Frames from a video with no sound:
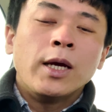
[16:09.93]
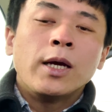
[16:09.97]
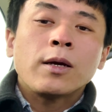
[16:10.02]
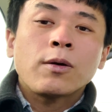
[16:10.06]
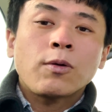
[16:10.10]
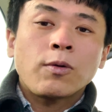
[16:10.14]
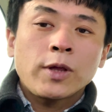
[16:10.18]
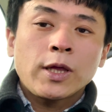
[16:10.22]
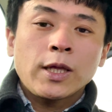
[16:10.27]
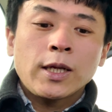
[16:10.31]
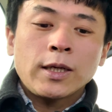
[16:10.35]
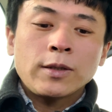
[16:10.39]

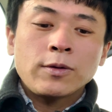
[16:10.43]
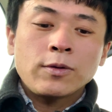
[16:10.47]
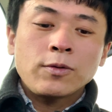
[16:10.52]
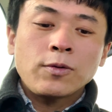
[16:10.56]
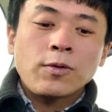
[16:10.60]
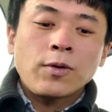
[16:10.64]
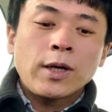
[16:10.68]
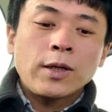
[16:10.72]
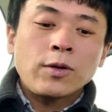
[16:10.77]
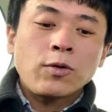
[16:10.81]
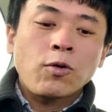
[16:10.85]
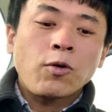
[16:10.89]
こちらの
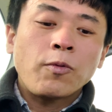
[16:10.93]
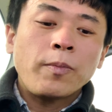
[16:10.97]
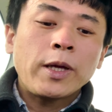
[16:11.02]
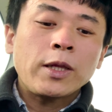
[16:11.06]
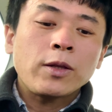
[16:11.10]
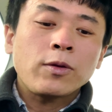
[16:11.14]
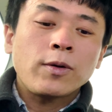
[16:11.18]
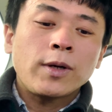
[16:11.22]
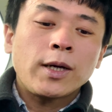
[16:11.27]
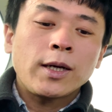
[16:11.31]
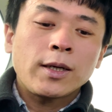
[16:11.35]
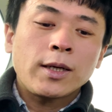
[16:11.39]
動画の
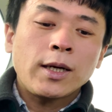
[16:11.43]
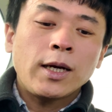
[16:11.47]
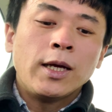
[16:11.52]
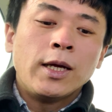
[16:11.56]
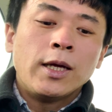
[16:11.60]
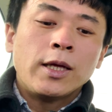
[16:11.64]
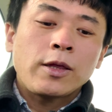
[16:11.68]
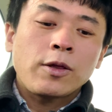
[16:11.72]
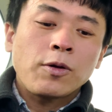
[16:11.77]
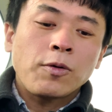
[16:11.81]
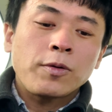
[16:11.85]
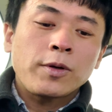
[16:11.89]
コメント欄か
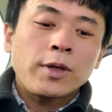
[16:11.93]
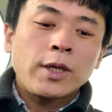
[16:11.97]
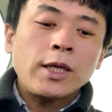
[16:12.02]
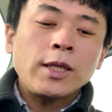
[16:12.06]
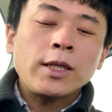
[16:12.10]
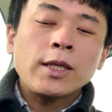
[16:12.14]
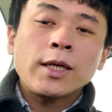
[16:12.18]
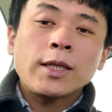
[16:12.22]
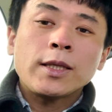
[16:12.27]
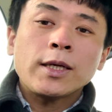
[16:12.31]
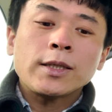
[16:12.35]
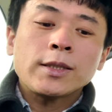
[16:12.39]
直
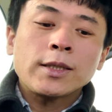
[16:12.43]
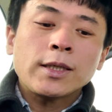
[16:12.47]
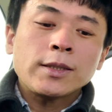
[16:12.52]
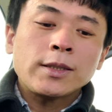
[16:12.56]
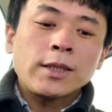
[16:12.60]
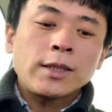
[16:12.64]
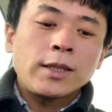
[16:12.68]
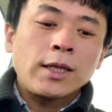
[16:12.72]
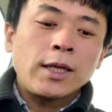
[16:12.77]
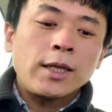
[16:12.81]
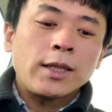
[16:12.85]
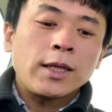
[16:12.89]
近で出さ
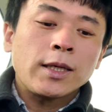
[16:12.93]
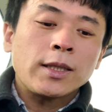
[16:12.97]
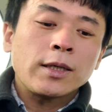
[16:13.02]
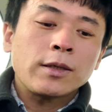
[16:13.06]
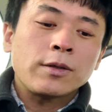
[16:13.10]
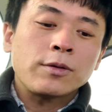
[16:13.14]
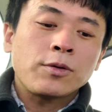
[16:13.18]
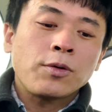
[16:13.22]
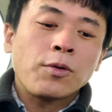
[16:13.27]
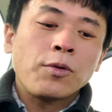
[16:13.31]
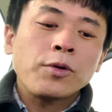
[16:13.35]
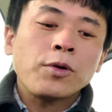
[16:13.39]
せていただ
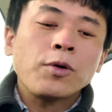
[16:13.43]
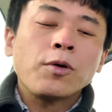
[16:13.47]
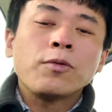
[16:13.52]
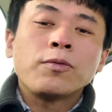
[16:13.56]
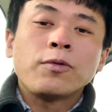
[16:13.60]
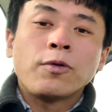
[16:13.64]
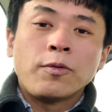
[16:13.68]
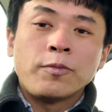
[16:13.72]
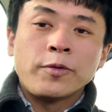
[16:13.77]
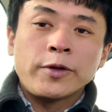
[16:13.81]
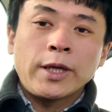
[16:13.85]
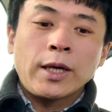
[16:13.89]
く投票
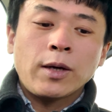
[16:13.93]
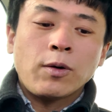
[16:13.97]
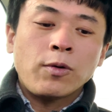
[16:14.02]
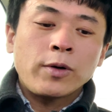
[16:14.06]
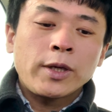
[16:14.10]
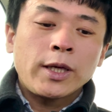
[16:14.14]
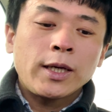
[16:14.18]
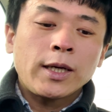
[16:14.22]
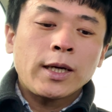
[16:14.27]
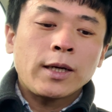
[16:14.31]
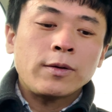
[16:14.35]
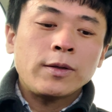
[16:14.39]
フォームでお
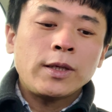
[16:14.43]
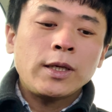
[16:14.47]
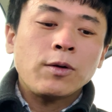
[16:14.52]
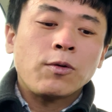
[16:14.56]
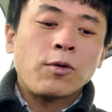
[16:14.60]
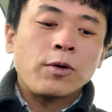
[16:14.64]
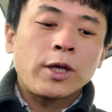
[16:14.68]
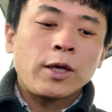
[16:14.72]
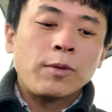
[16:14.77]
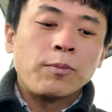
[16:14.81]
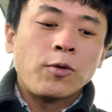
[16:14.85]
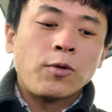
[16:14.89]
気軽に
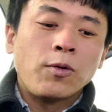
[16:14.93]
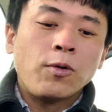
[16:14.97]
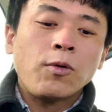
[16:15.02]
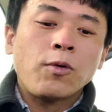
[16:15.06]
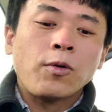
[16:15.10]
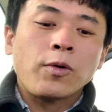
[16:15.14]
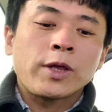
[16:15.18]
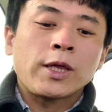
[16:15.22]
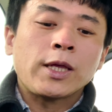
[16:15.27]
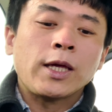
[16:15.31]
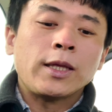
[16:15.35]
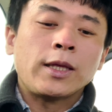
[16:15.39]
ご希
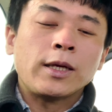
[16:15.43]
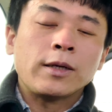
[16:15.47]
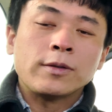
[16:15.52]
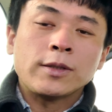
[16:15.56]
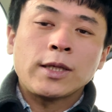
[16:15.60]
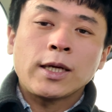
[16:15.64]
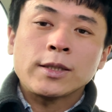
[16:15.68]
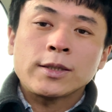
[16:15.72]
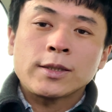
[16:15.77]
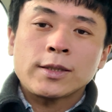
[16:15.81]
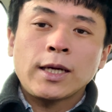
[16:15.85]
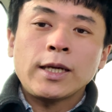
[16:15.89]
望を教えてく
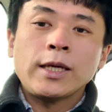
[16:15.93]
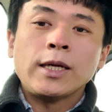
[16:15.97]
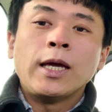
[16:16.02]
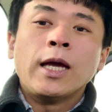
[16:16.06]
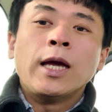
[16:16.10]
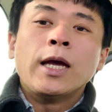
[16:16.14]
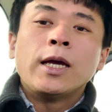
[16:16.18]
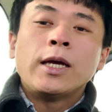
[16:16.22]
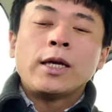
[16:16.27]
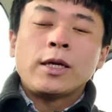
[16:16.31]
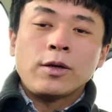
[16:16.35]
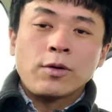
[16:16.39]
ださい
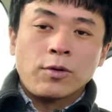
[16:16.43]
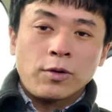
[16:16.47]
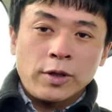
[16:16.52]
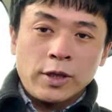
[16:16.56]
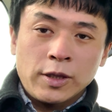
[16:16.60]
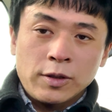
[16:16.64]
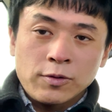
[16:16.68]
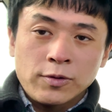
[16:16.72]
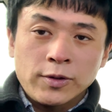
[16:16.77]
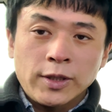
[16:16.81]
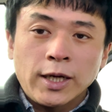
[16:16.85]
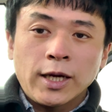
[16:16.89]
よろ
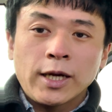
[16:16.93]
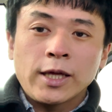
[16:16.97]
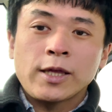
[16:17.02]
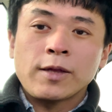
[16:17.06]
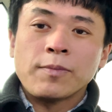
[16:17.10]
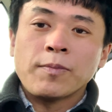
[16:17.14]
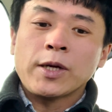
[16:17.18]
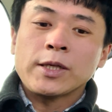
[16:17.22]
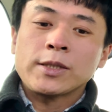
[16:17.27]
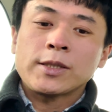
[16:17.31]
しくお願いしま